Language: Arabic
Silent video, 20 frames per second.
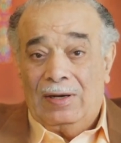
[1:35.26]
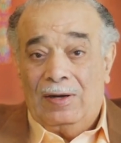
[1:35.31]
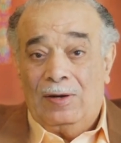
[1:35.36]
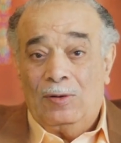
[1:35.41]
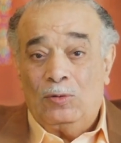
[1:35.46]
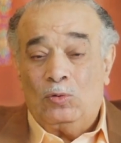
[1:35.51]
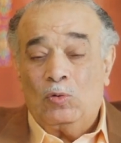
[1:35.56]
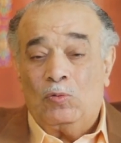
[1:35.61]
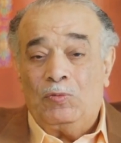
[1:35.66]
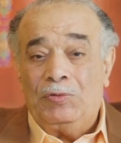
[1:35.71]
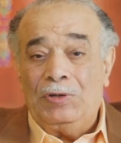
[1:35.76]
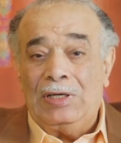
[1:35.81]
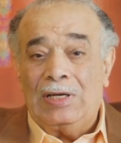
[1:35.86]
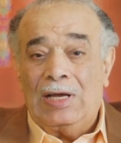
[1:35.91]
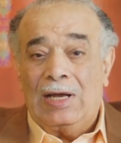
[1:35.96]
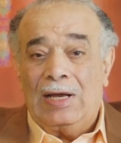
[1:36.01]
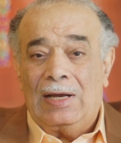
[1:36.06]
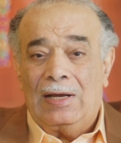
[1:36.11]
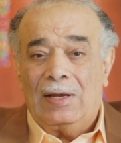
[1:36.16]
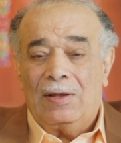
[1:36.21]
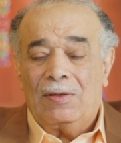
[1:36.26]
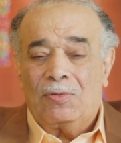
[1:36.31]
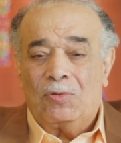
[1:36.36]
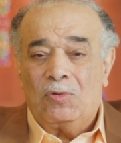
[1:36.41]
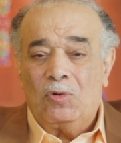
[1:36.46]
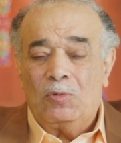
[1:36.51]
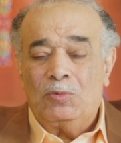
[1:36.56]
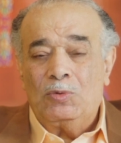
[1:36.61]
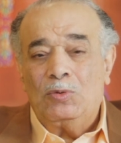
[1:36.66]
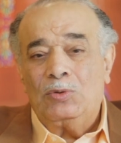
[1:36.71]
لتفيد
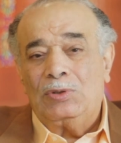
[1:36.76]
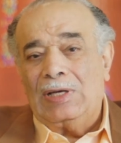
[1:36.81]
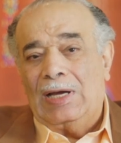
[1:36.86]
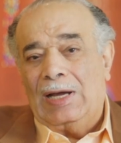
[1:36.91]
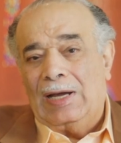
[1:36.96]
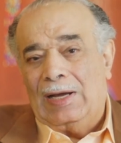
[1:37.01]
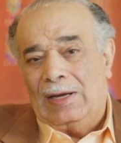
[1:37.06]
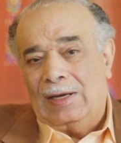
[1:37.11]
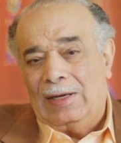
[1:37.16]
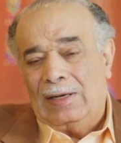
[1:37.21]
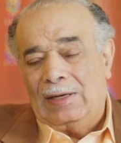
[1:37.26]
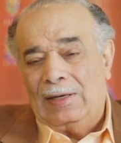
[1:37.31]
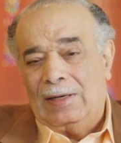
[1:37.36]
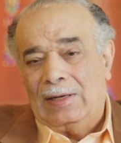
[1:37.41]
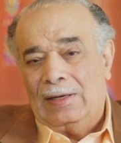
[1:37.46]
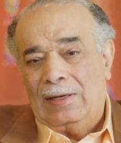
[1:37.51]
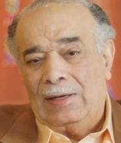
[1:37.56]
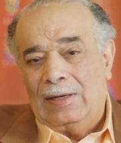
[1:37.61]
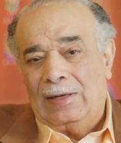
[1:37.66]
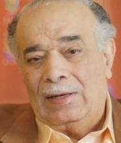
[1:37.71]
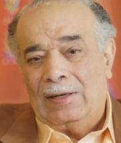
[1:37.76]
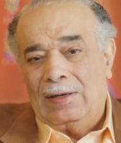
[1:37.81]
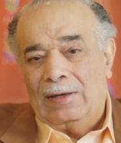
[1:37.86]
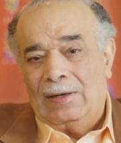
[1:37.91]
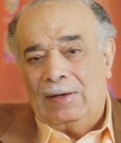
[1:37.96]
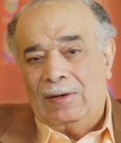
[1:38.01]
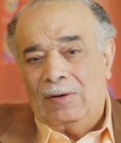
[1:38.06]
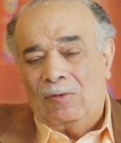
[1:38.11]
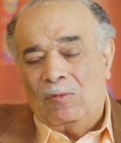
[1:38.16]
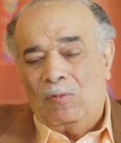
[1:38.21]
ثبوتها
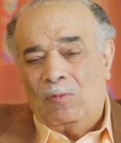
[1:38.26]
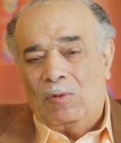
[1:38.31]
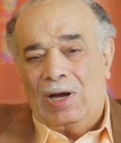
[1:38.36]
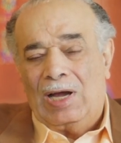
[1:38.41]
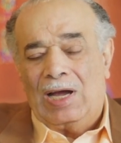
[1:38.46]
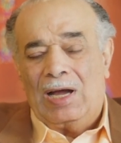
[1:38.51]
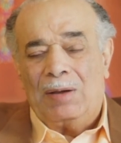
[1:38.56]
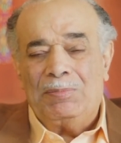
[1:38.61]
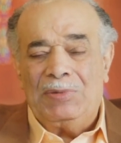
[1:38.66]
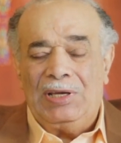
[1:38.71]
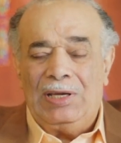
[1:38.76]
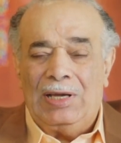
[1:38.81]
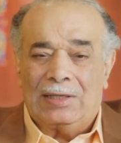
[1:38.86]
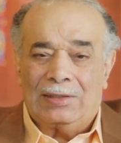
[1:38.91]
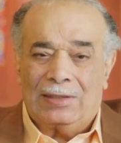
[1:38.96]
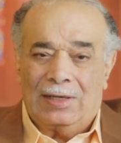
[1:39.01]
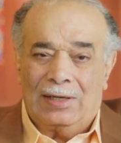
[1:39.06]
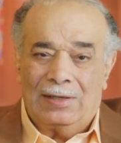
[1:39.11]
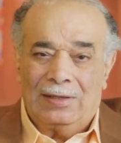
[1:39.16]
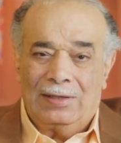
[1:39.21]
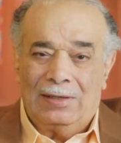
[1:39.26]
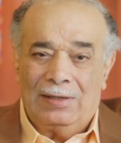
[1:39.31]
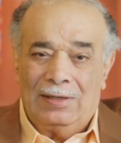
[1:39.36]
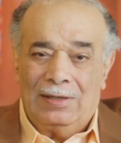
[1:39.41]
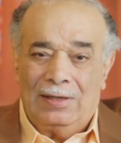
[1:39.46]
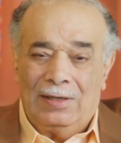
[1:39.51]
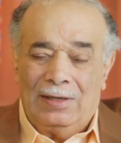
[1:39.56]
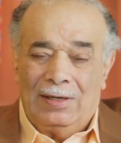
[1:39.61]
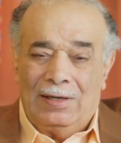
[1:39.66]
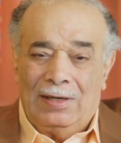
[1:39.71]
وأهميتها
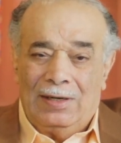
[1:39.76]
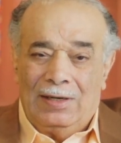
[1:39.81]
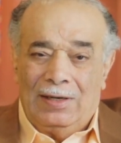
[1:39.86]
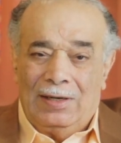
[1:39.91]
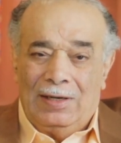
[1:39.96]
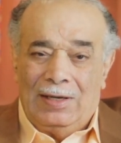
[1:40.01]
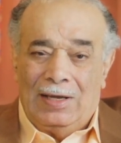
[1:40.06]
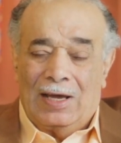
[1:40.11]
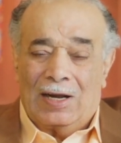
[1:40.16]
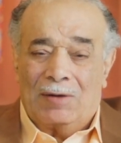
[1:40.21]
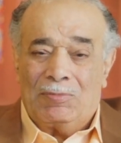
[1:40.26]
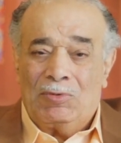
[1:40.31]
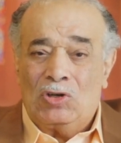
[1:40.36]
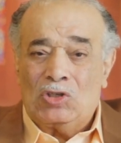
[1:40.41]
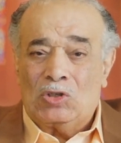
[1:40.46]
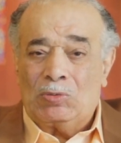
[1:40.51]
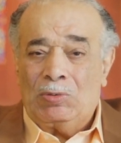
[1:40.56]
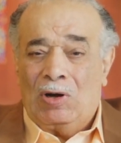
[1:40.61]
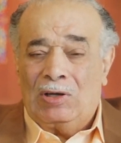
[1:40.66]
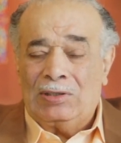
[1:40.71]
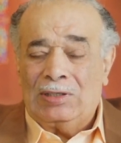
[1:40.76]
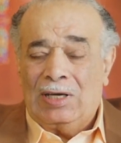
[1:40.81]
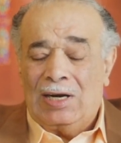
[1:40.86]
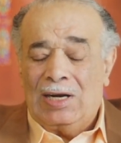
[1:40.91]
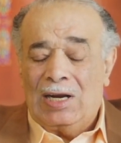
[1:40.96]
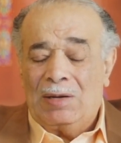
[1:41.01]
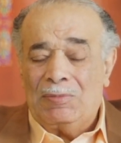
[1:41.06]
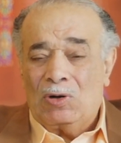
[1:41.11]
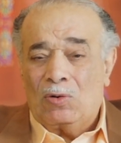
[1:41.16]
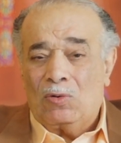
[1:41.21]
يعني ربنا سبحانه
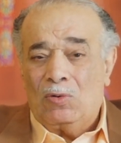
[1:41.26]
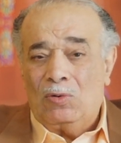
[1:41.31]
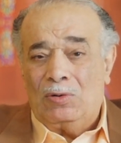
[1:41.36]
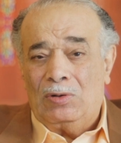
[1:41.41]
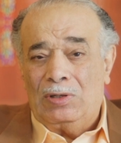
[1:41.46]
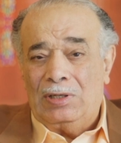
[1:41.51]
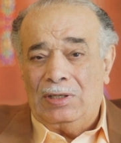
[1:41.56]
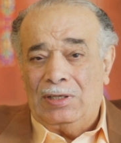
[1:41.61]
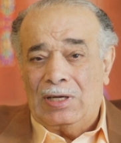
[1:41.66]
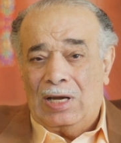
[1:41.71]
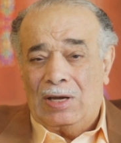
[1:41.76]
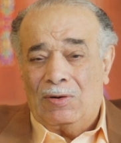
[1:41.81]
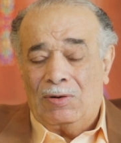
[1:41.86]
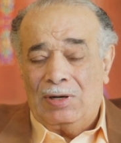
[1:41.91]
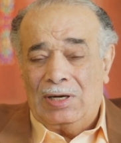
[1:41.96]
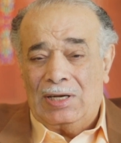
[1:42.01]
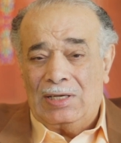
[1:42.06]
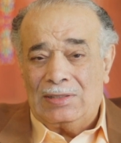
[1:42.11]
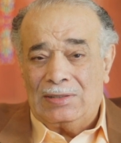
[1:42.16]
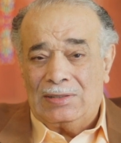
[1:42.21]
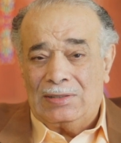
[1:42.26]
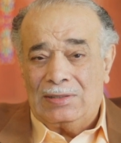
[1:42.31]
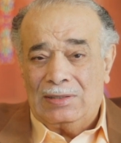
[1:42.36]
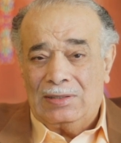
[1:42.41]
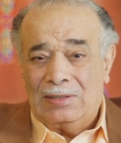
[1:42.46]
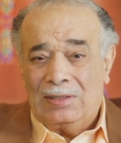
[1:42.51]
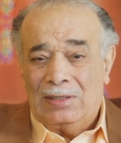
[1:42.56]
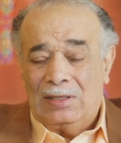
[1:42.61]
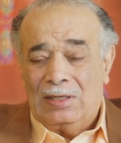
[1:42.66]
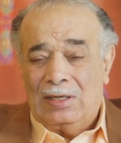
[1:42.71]
وتعالى لما يقول يا أيها الناس
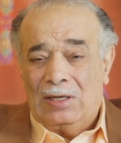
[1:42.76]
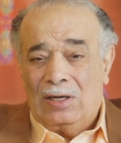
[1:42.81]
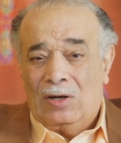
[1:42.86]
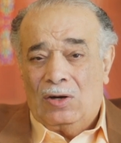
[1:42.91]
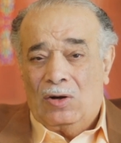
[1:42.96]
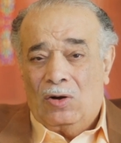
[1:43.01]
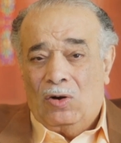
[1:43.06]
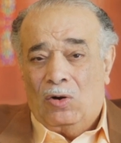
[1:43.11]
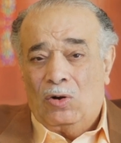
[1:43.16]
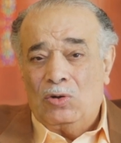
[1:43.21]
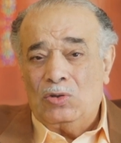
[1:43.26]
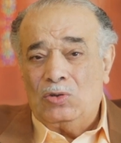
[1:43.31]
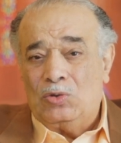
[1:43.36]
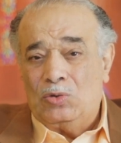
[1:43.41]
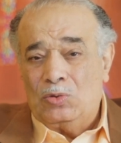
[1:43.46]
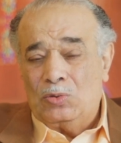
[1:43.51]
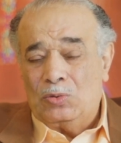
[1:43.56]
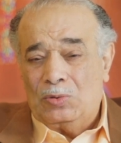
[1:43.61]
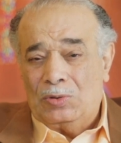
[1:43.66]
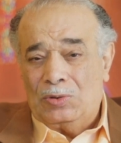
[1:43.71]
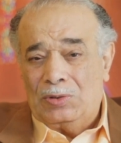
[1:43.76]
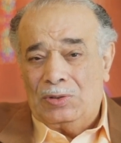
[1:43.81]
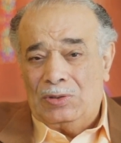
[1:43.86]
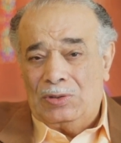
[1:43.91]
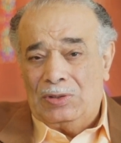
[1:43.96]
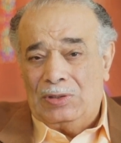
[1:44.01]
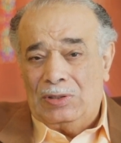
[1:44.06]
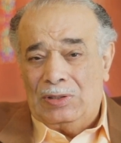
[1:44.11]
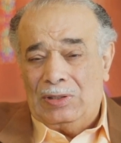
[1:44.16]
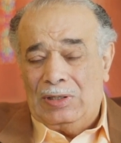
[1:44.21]
حجوا
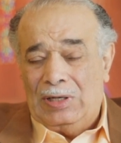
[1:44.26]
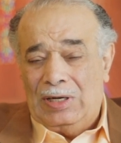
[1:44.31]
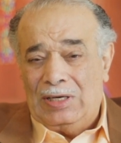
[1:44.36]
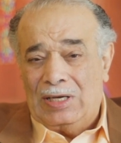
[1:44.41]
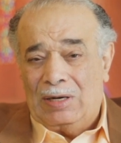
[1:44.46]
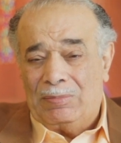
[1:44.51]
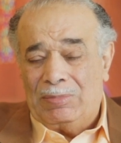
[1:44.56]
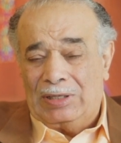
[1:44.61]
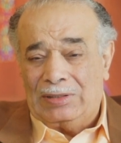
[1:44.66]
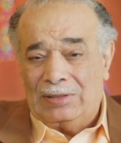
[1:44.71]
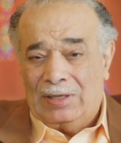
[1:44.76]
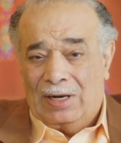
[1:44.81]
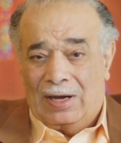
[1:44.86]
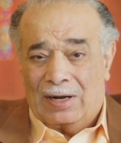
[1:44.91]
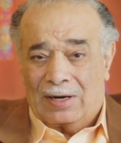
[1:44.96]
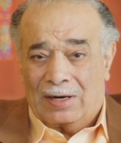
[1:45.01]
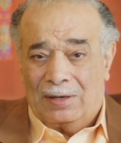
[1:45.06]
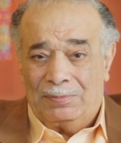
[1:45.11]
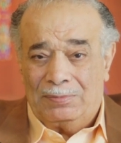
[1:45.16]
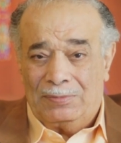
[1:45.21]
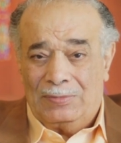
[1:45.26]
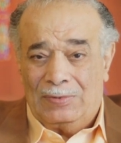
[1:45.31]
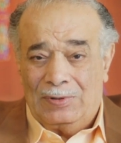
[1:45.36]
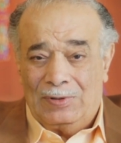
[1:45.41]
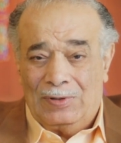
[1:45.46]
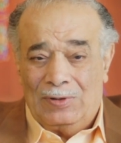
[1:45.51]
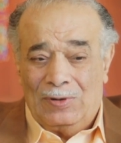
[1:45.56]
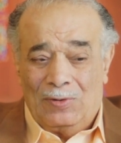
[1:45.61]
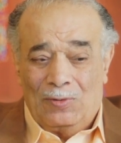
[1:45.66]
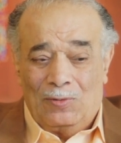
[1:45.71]
إلى البيت الحرام
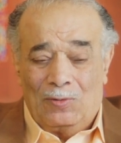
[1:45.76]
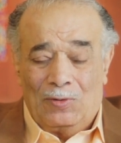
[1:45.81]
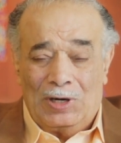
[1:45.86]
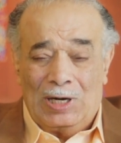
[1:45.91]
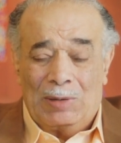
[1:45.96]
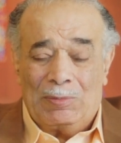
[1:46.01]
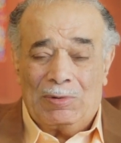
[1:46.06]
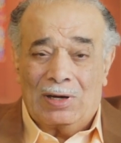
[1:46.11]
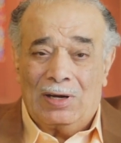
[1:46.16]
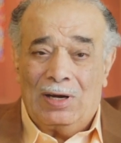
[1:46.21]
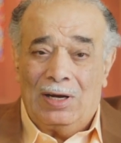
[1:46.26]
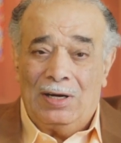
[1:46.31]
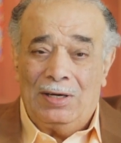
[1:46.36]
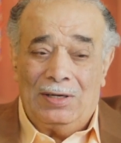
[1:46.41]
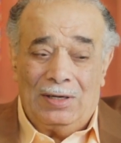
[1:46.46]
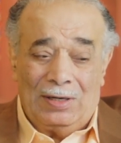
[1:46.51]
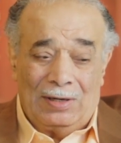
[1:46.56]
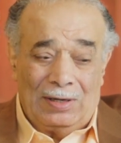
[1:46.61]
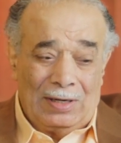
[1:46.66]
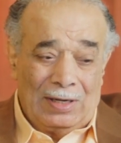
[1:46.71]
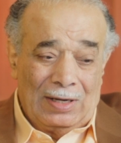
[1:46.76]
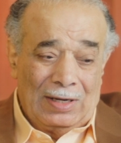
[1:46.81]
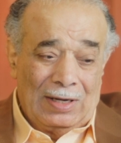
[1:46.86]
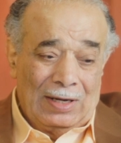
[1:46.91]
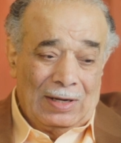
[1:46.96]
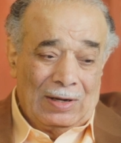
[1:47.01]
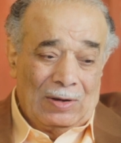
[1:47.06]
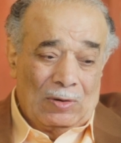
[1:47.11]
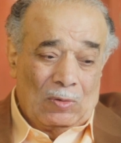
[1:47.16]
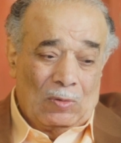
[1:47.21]
وإنما قال
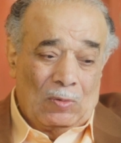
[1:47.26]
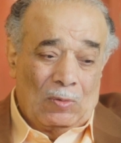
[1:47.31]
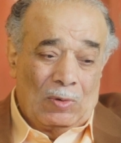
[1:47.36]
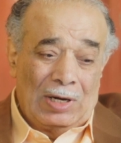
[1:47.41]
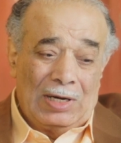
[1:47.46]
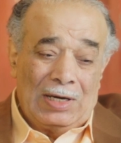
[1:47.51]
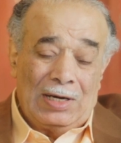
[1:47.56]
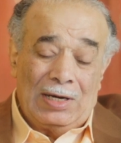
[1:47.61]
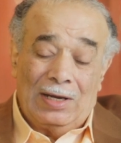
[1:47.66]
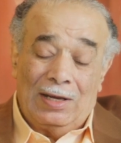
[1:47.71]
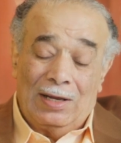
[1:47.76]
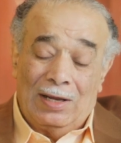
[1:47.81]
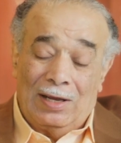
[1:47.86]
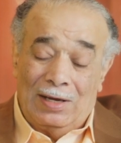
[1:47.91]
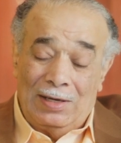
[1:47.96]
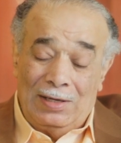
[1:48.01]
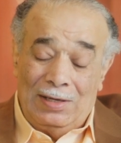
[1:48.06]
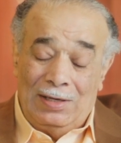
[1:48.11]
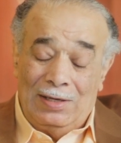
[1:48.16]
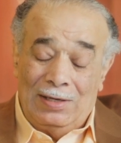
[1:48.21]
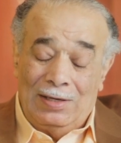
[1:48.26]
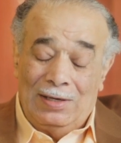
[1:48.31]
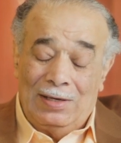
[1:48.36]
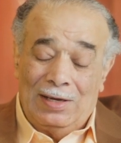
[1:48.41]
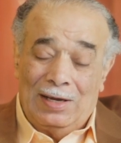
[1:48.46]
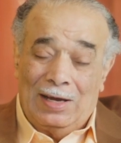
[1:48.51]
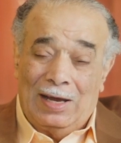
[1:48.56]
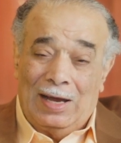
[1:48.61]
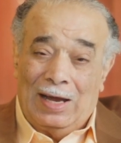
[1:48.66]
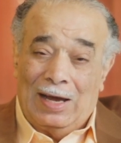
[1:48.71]
ولله
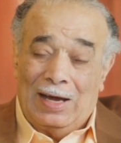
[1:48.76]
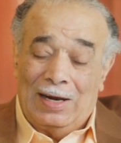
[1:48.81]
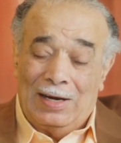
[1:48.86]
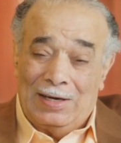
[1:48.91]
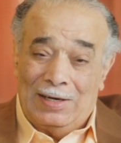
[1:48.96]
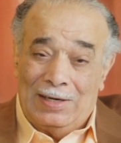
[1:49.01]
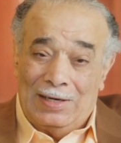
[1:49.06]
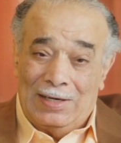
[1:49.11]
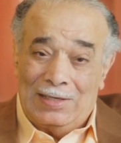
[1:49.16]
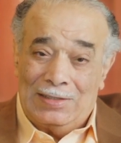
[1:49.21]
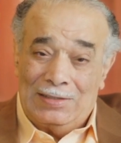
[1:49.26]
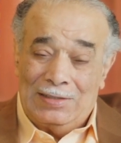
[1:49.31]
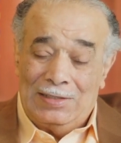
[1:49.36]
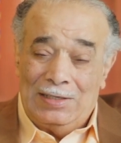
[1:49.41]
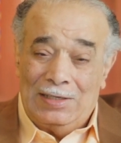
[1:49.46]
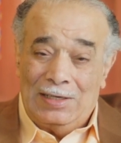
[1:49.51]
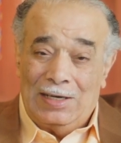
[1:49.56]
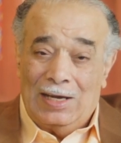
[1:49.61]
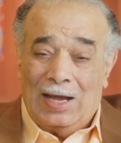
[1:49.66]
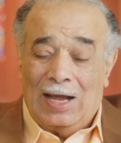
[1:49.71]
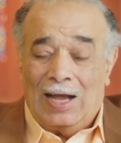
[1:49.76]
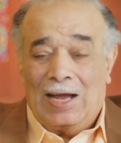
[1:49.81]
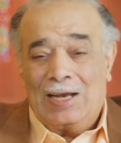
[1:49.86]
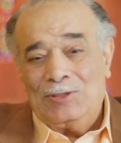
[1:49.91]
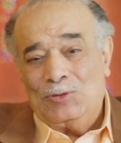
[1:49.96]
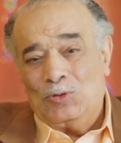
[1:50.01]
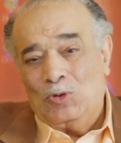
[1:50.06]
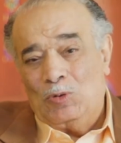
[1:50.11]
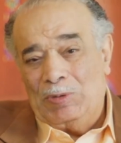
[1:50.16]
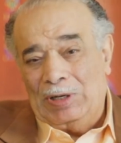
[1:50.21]
على الناس
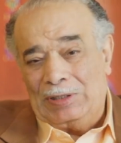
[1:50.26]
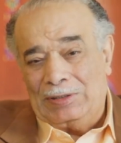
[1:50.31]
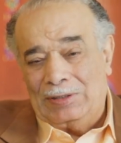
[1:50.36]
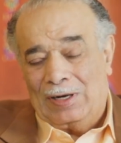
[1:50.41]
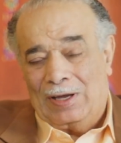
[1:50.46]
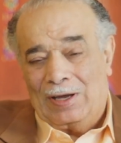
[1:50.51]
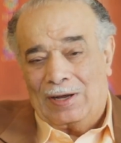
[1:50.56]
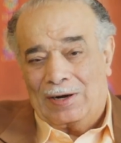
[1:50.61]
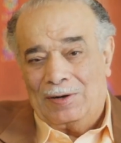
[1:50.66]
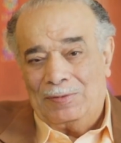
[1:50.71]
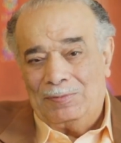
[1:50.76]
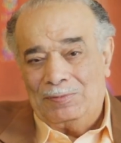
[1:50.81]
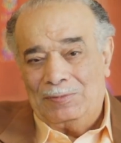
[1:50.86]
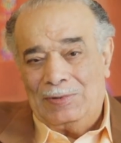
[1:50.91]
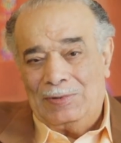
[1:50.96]
حج البيت الحرام